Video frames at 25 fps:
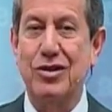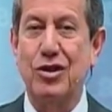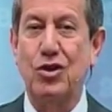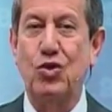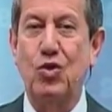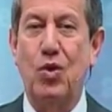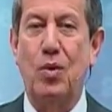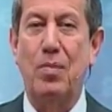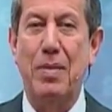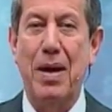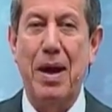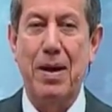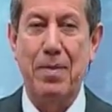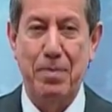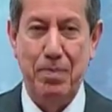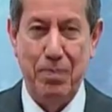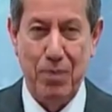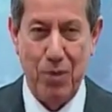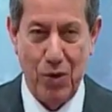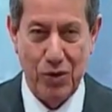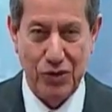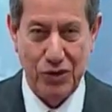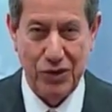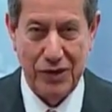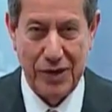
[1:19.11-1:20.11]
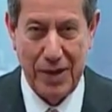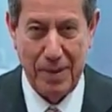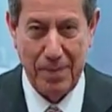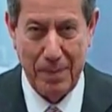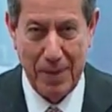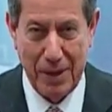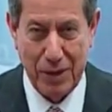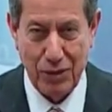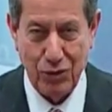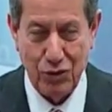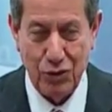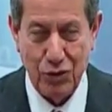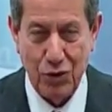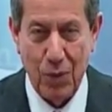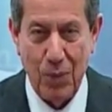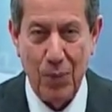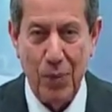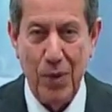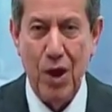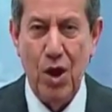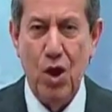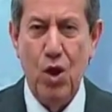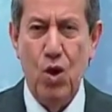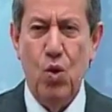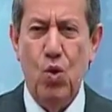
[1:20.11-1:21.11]
हम आशीष पर अधिकार कर सकते
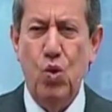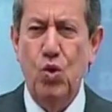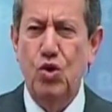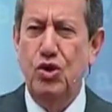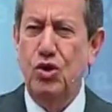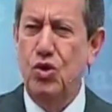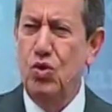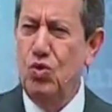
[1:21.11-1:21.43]
हैं